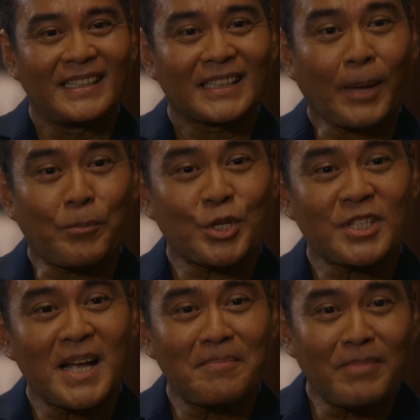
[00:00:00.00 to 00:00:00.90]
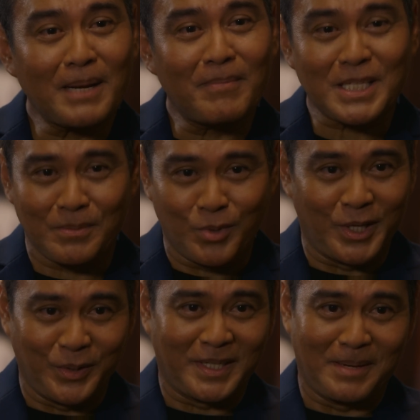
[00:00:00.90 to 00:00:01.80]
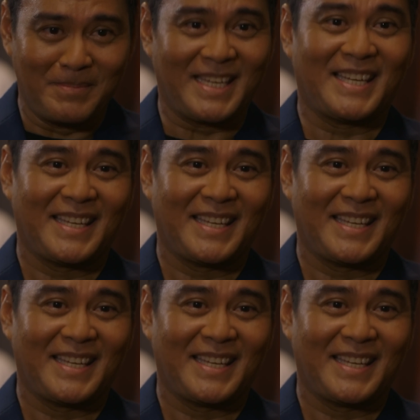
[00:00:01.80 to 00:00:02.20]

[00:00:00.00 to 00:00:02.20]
Tapos na ang palabas mo ngayong gabi.